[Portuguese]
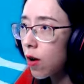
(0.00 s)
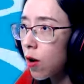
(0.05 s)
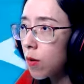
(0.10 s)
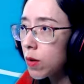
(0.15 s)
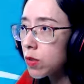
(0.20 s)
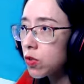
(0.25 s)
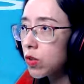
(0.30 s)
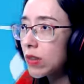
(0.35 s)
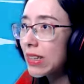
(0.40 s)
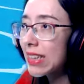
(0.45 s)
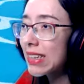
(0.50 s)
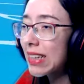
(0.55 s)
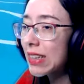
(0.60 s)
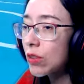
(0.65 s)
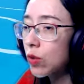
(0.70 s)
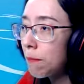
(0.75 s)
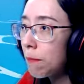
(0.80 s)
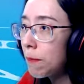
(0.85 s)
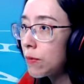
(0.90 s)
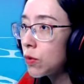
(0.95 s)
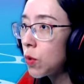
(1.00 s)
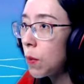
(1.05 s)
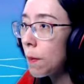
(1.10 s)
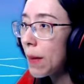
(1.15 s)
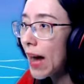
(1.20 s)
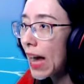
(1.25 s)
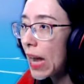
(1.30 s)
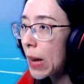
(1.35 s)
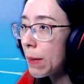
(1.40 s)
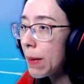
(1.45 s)
como eu sou detentora do
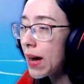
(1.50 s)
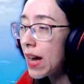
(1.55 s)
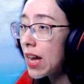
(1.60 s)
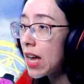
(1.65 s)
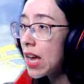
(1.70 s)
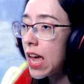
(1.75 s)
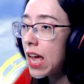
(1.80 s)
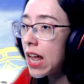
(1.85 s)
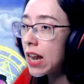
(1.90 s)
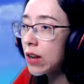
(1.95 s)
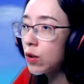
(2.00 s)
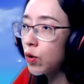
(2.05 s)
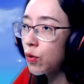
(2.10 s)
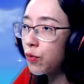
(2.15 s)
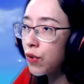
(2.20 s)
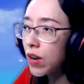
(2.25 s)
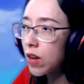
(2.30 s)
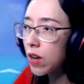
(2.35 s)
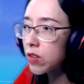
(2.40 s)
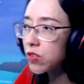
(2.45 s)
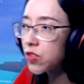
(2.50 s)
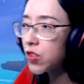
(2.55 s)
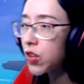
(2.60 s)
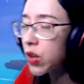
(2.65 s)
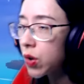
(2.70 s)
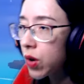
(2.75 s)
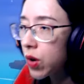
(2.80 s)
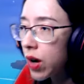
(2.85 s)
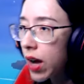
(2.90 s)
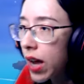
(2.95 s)
magma, no
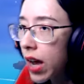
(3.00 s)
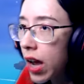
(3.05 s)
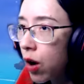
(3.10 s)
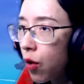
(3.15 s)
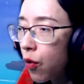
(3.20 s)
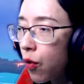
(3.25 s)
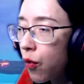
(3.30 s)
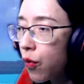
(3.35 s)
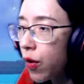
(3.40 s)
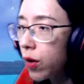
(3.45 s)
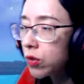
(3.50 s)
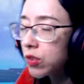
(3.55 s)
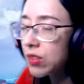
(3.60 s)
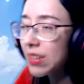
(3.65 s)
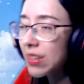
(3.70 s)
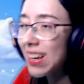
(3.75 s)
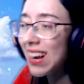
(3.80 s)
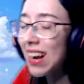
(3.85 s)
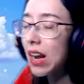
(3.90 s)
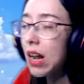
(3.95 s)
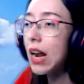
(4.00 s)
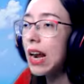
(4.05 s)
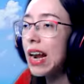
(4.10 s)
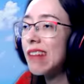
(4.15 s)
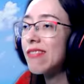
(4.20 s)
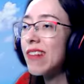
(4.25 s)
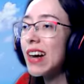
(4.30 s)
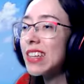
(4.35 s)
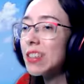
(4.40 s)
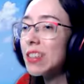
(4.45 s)
finalzinho eu vou ser
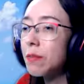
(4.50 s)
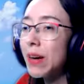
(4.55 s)
levada